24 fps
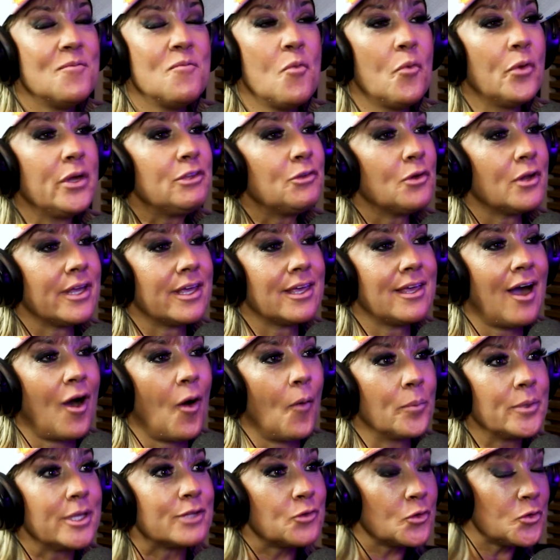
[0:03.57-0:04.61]
muito
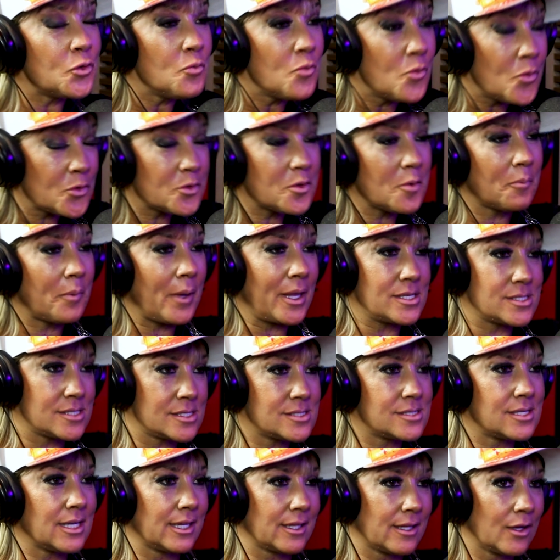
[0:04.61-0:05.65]
legal. Porque todo mundo pensa
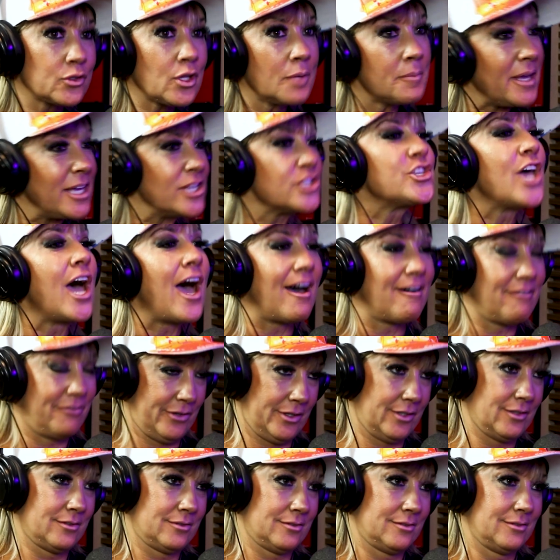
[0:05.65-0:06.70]
assim. Eu também não, eu achava. Me dou,
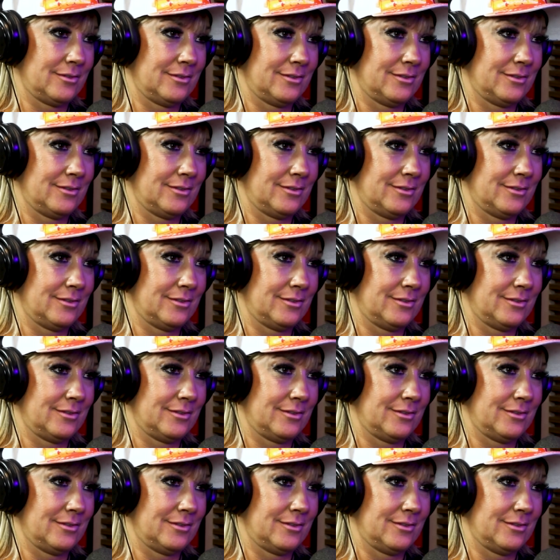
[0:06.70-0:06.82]
eu, me dou, me